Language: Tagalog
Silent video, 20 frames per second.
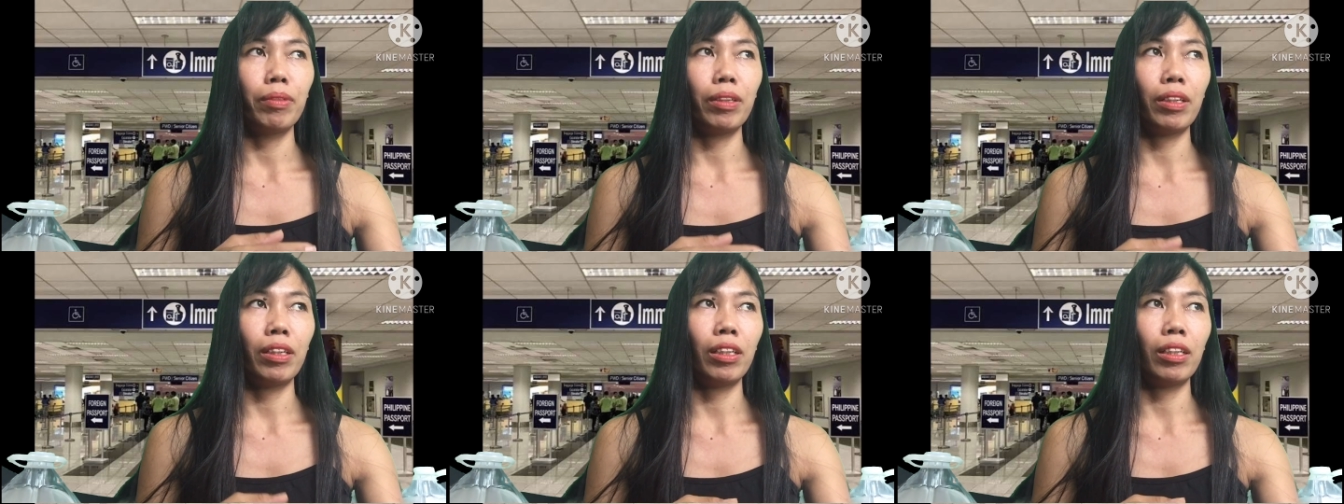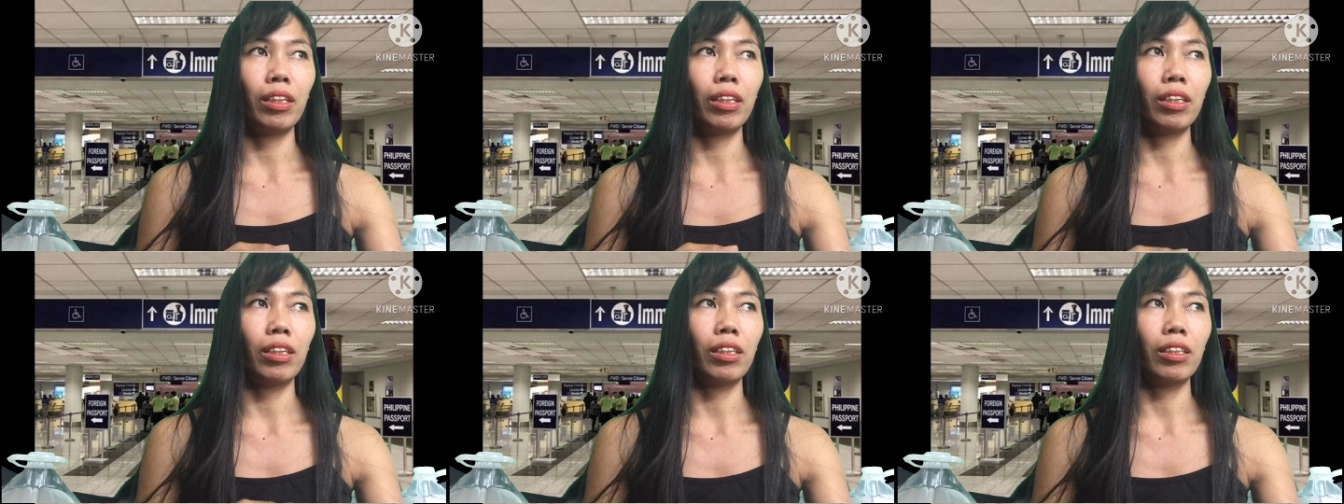
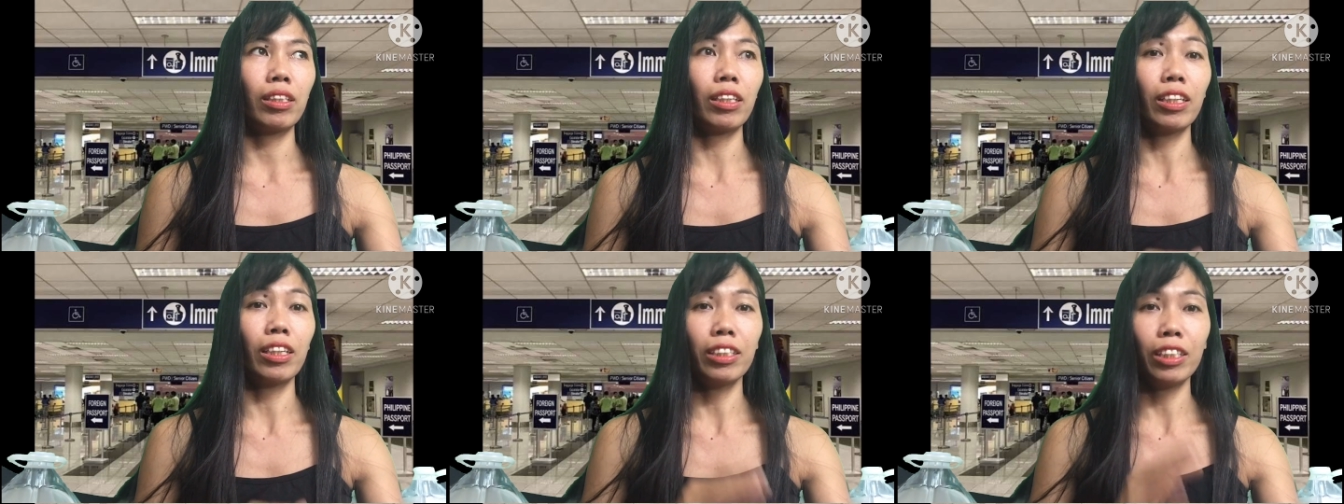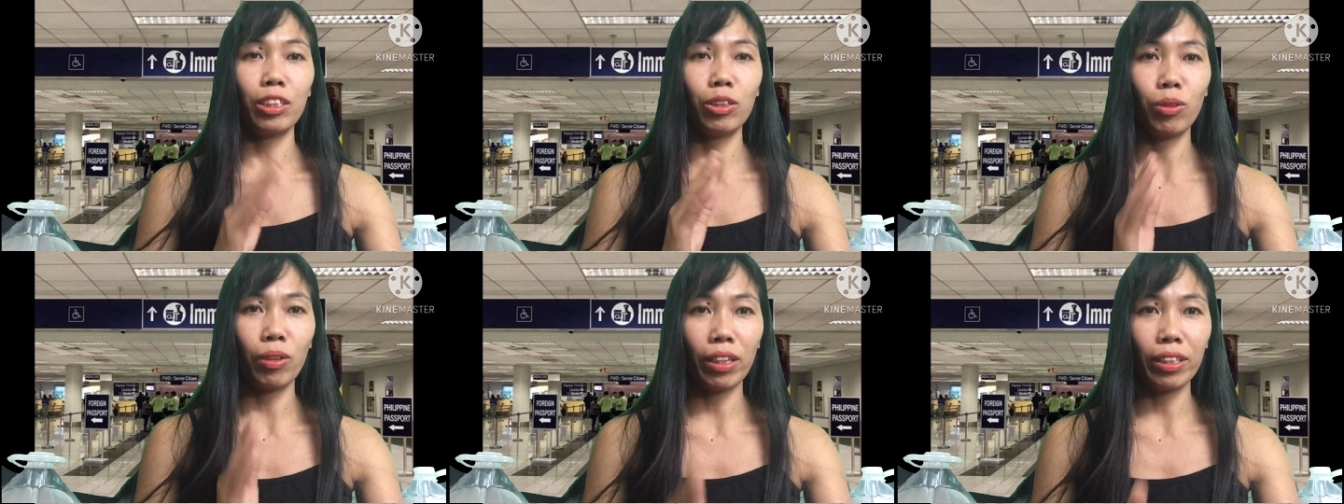Uh,
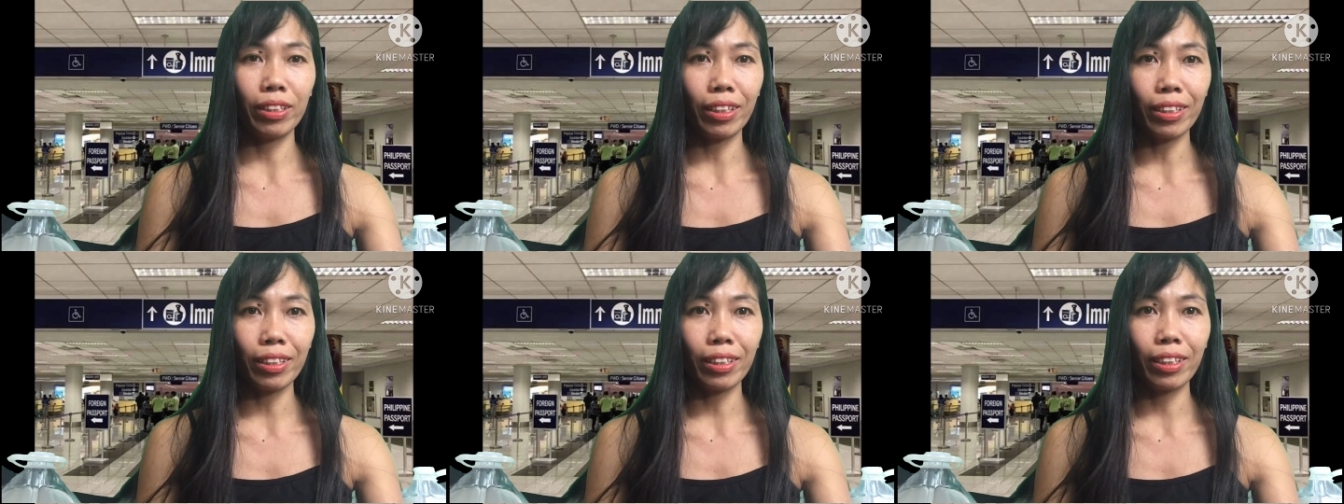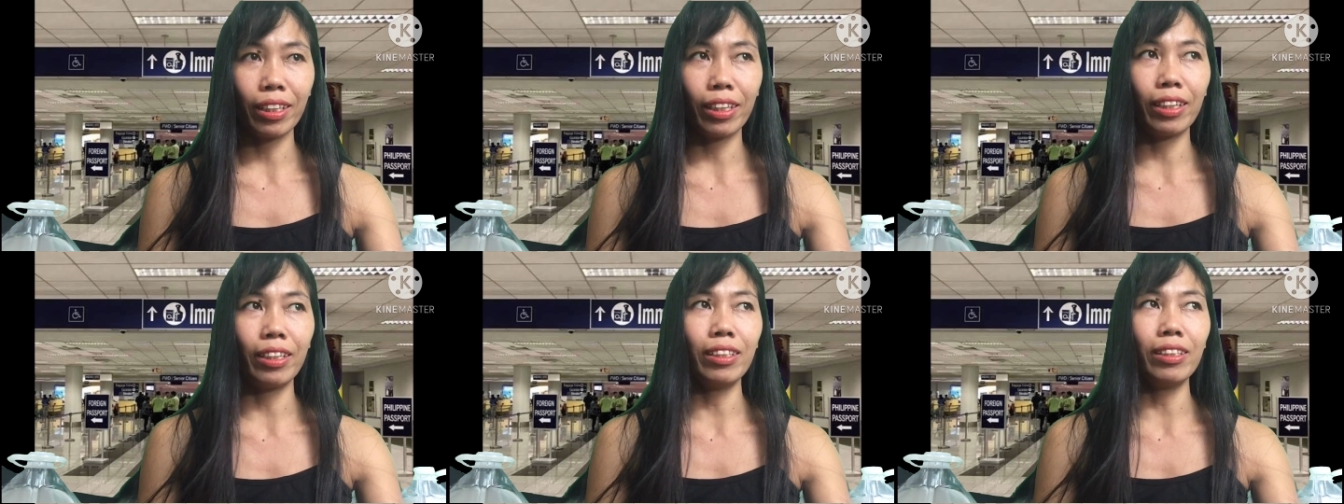kaninong anak
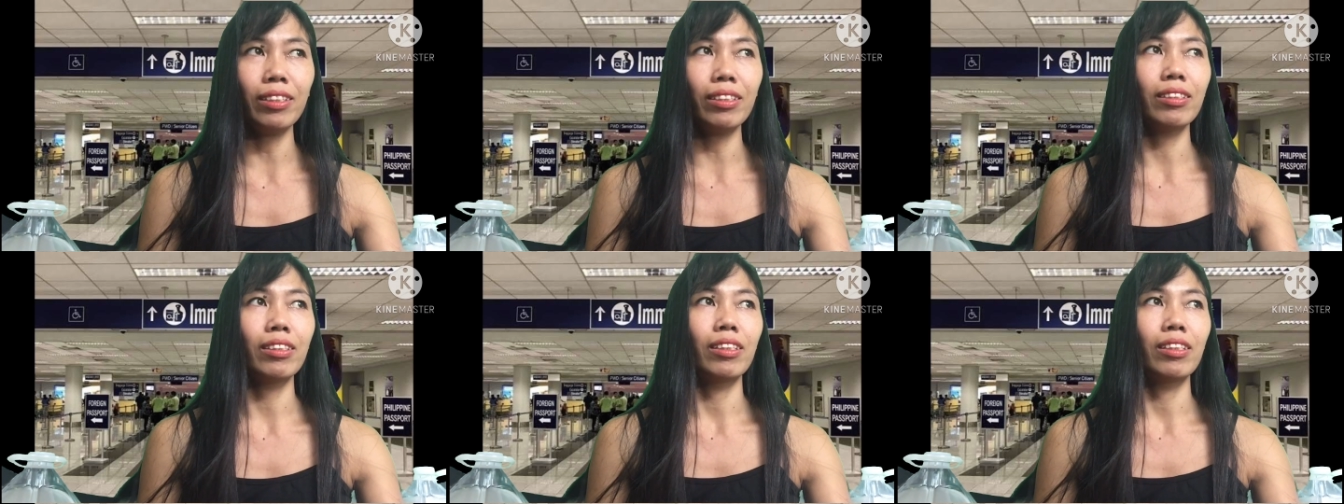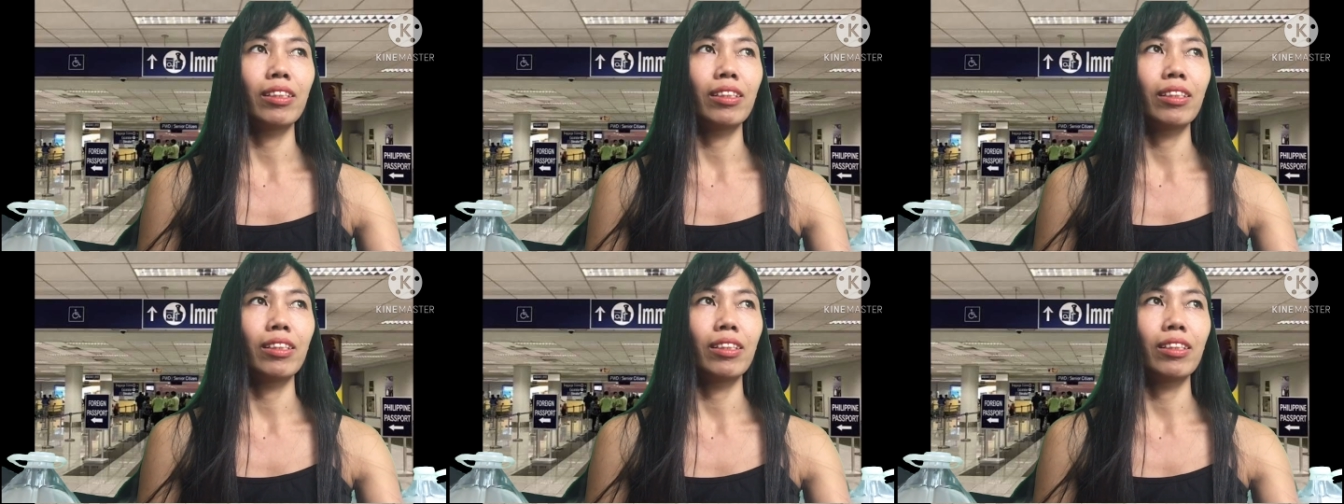yan?